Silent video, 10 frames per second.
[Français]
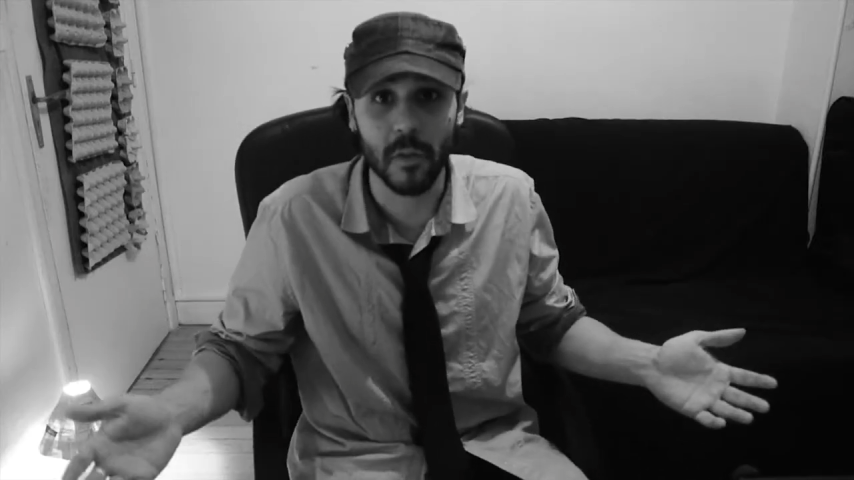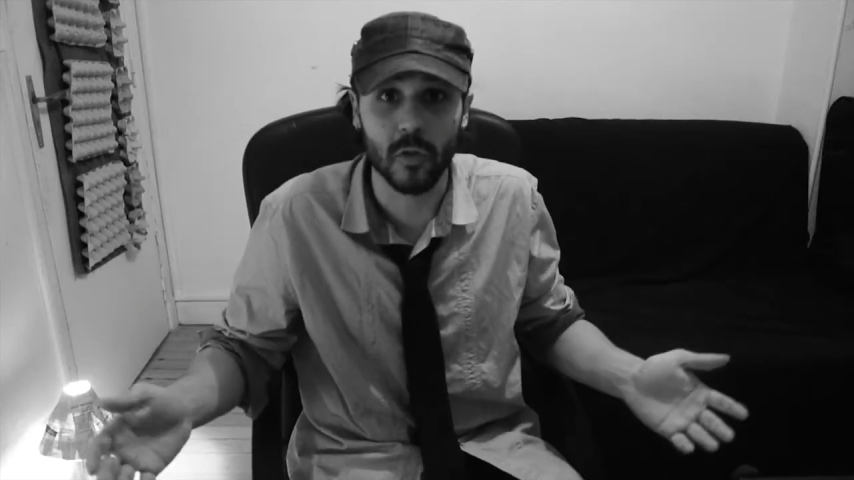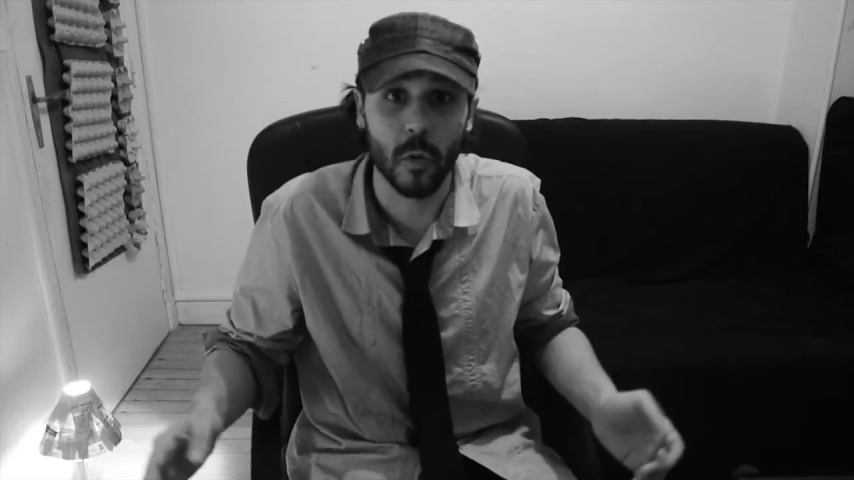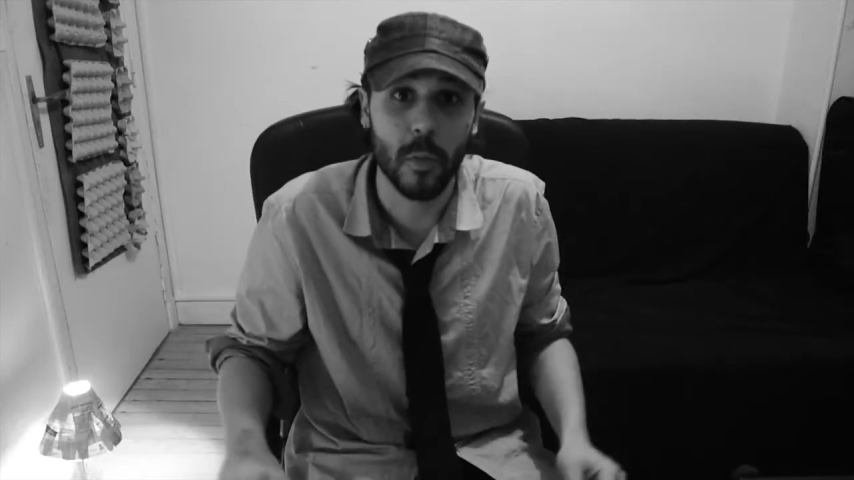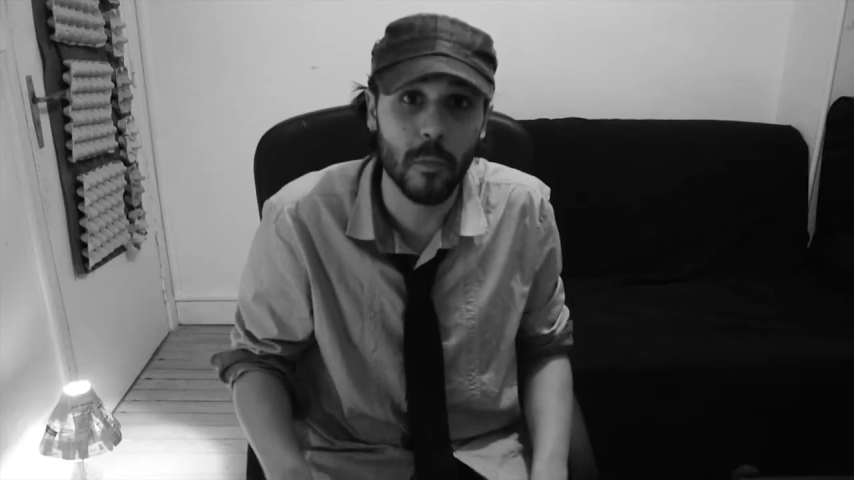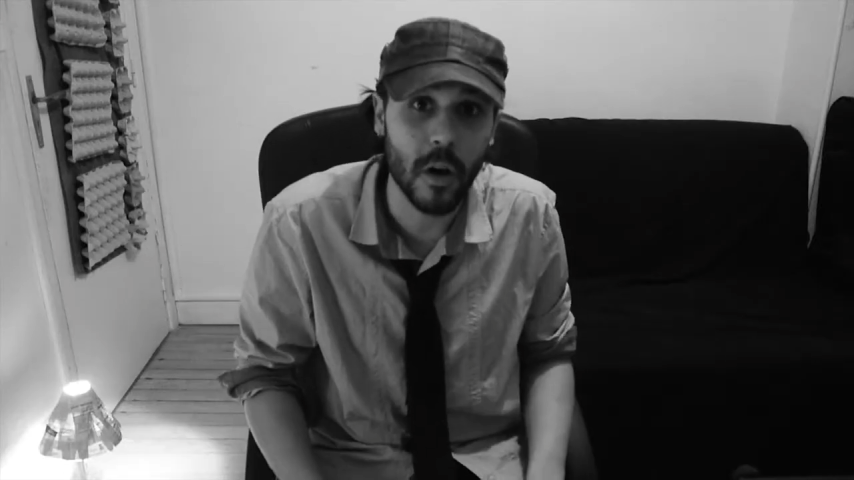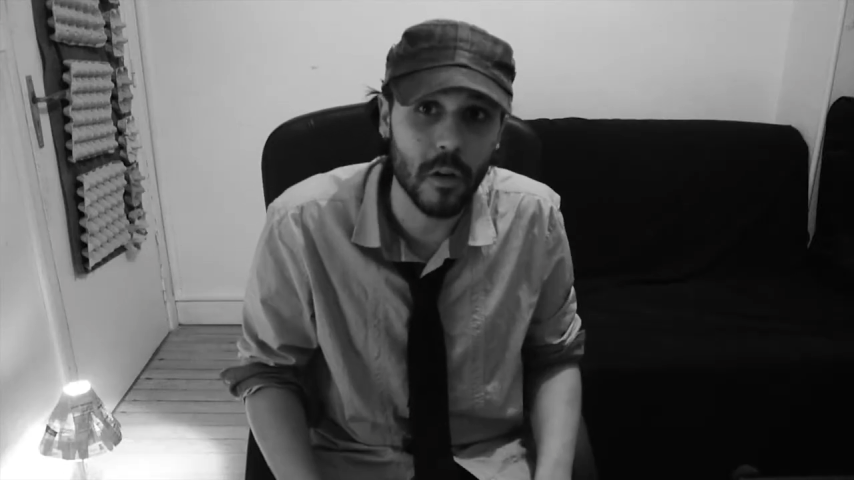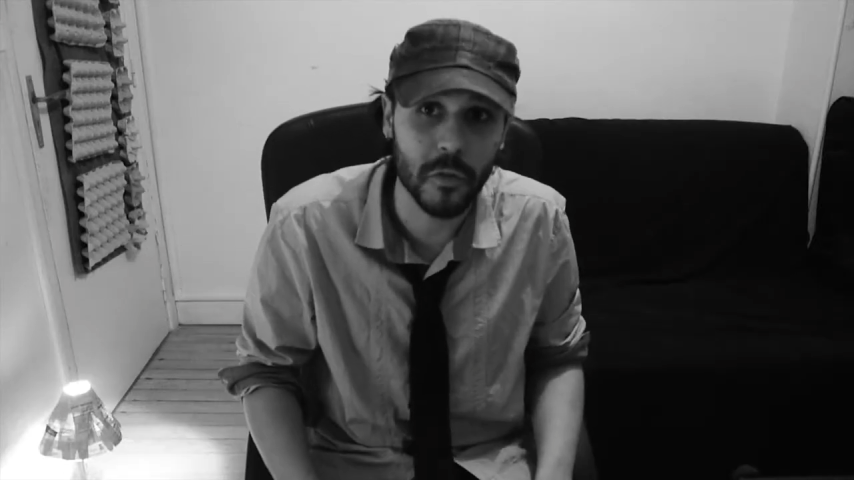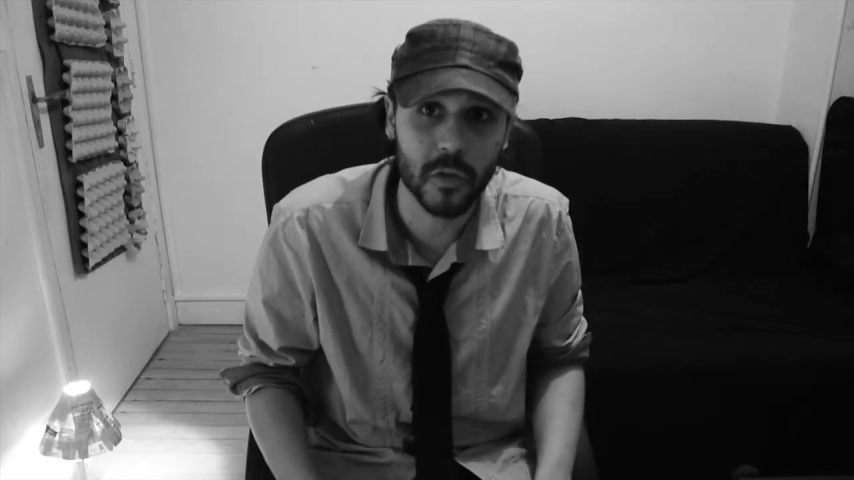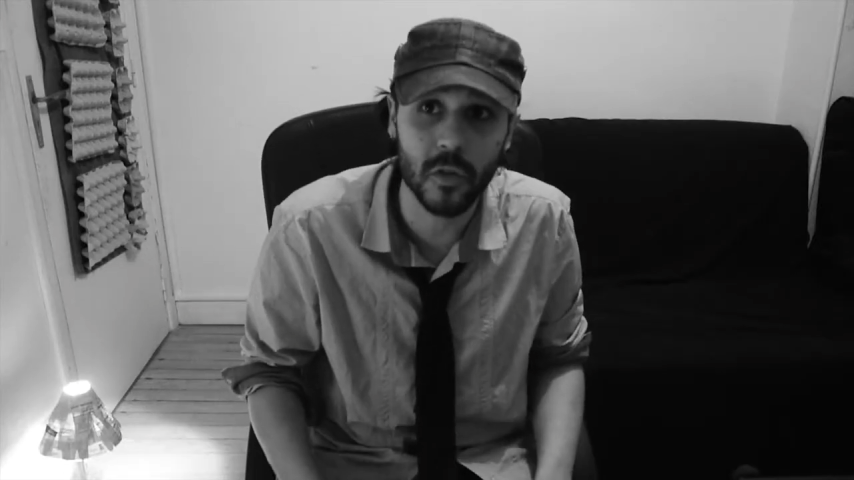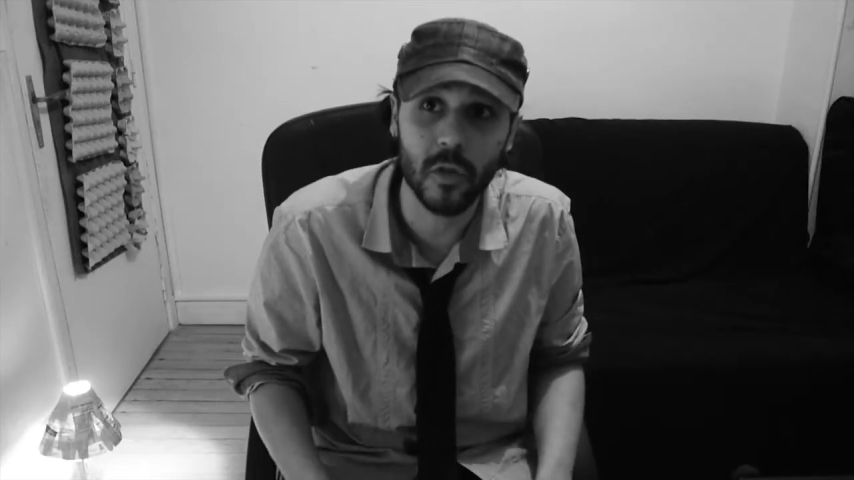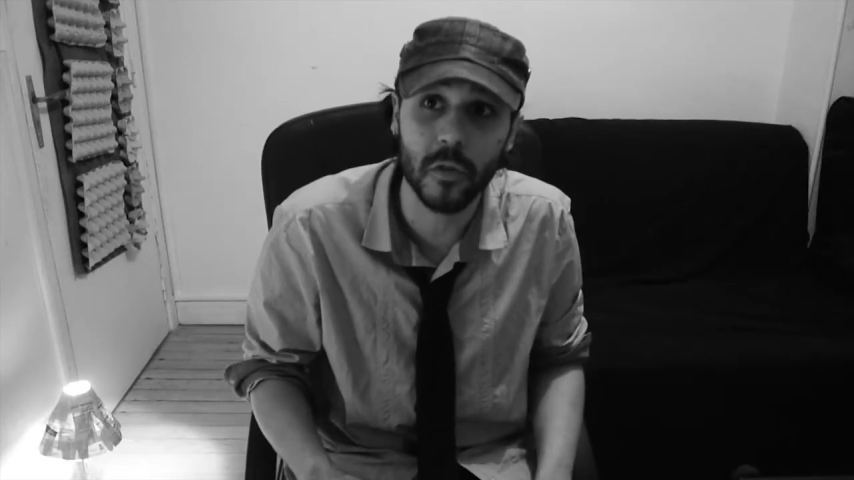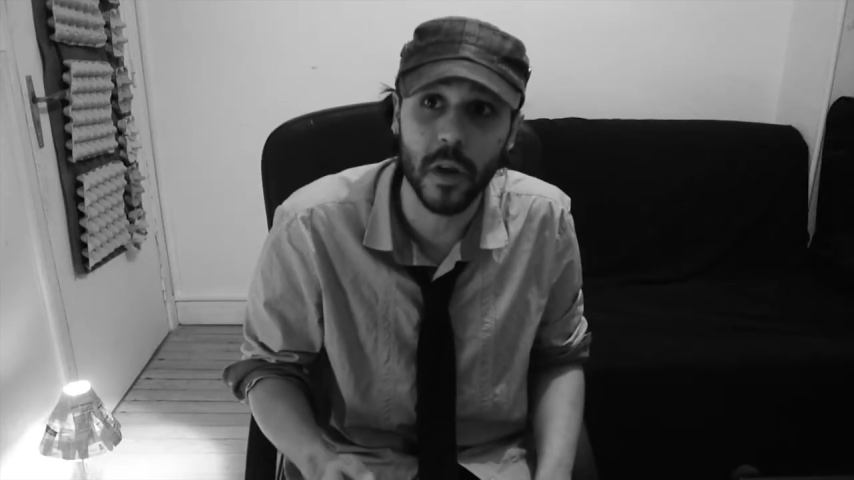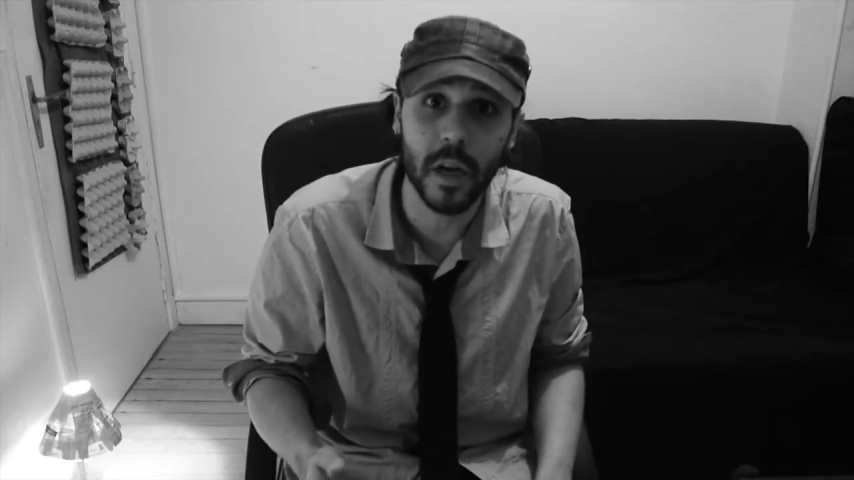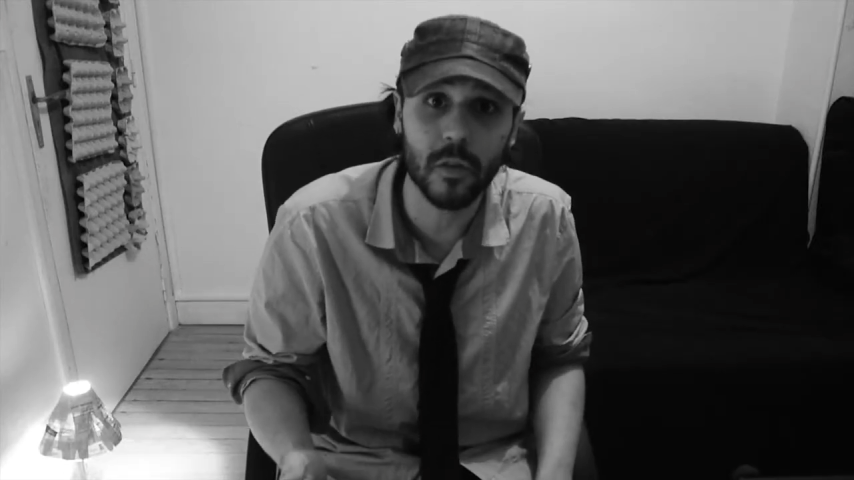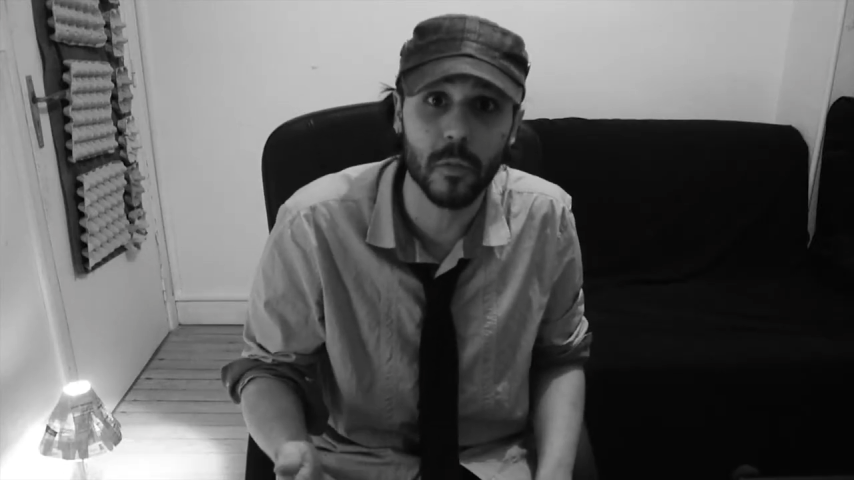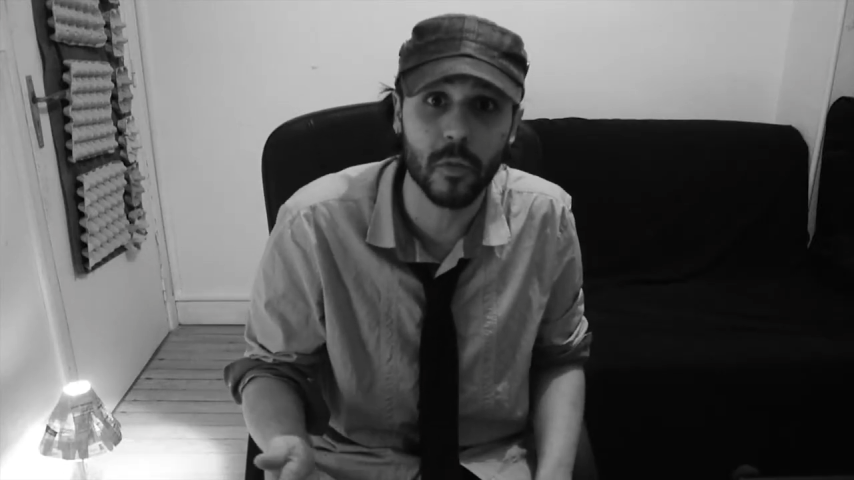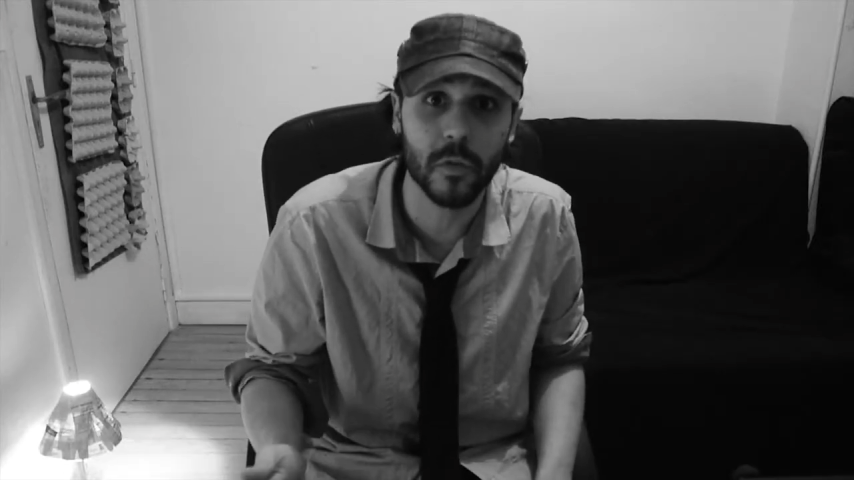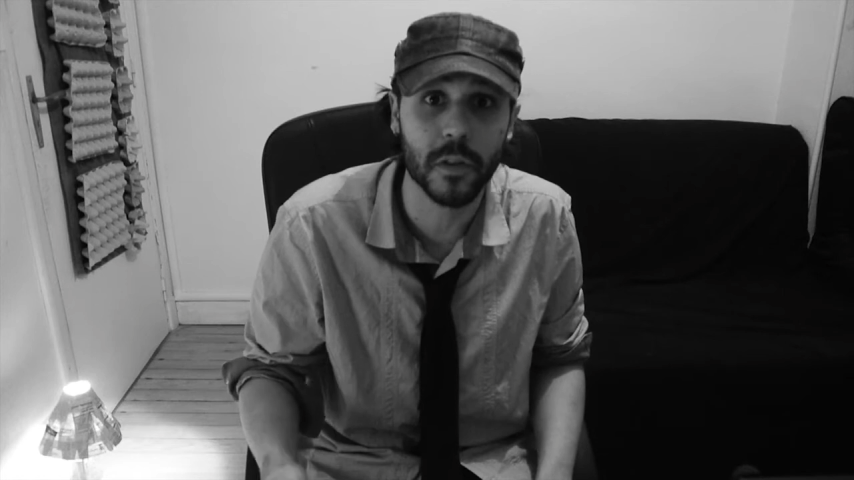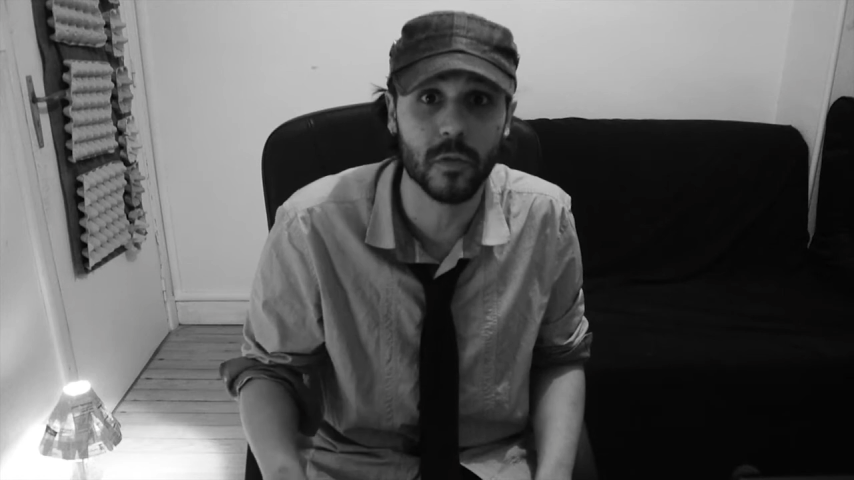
anthropomorphe se devra de prouver